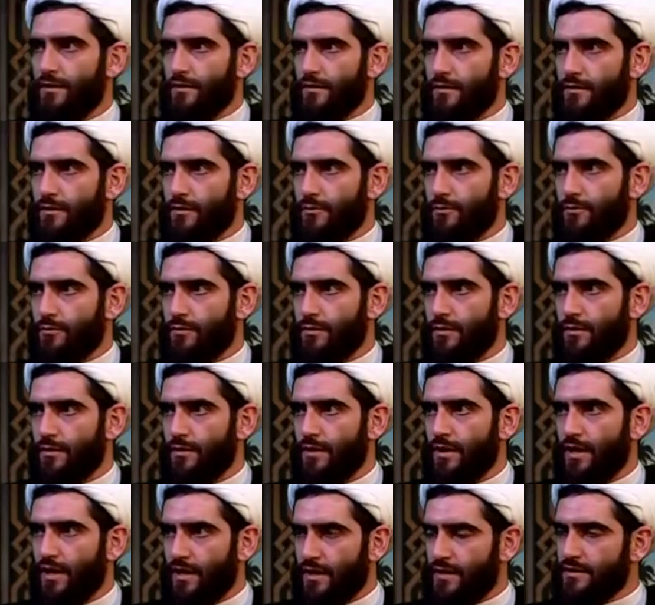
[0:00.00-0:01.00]
какую-то,
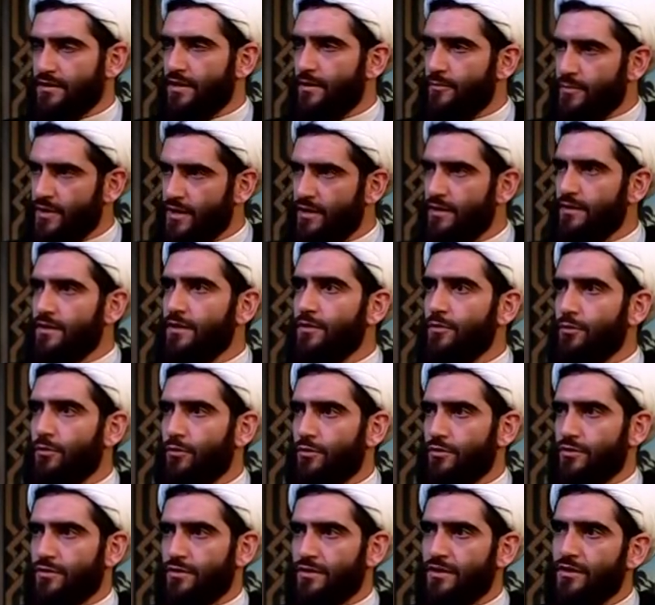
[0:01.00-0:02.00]
а на самом деле не
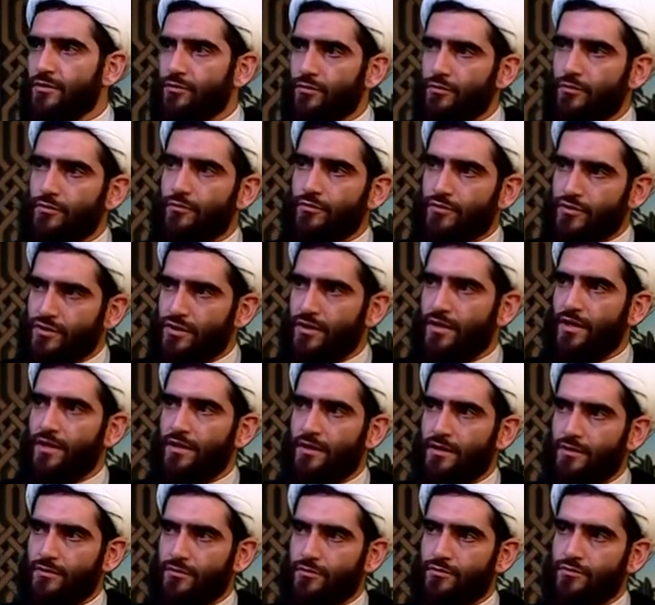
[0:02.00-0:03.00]
хочет, нет у него
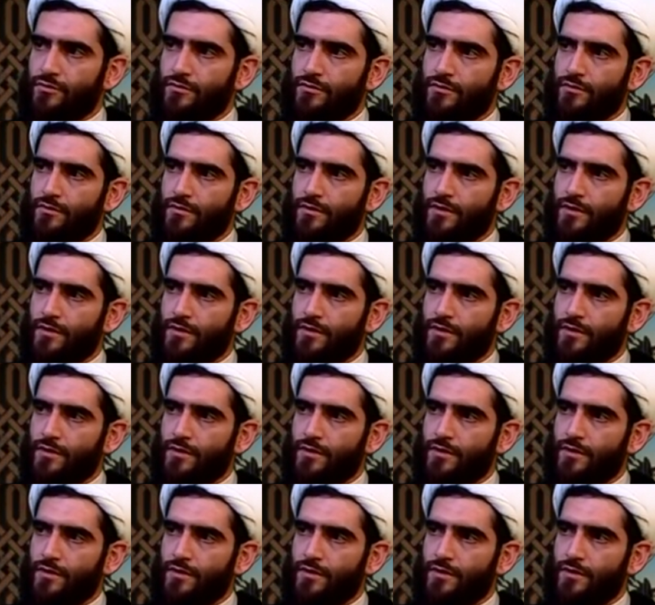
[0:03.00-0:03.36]
желания. То, То есть, есть